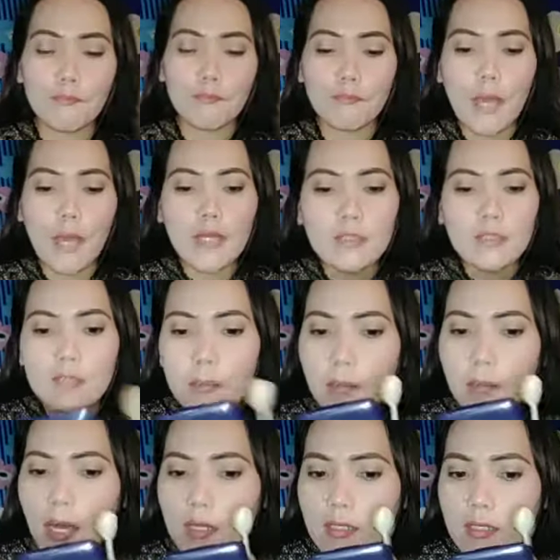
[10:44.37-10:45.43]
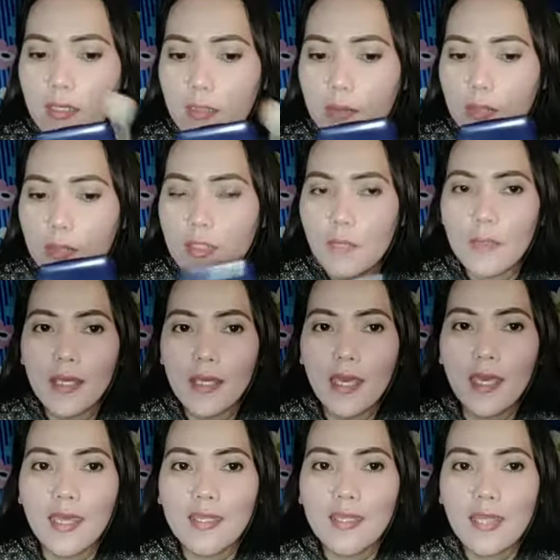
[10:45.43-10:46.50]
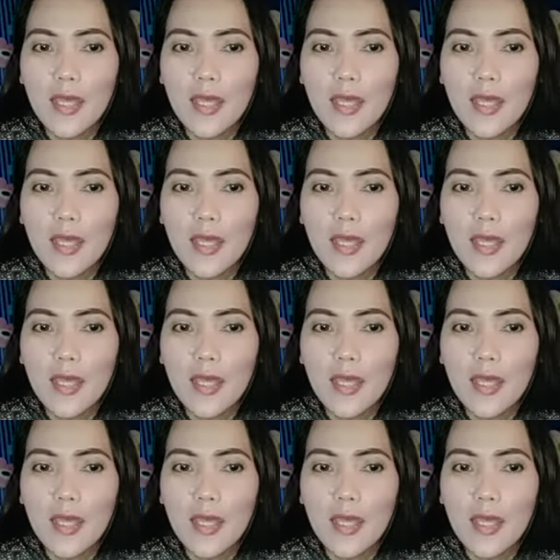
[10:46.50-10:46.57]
pack na pack. Ibig sabihin,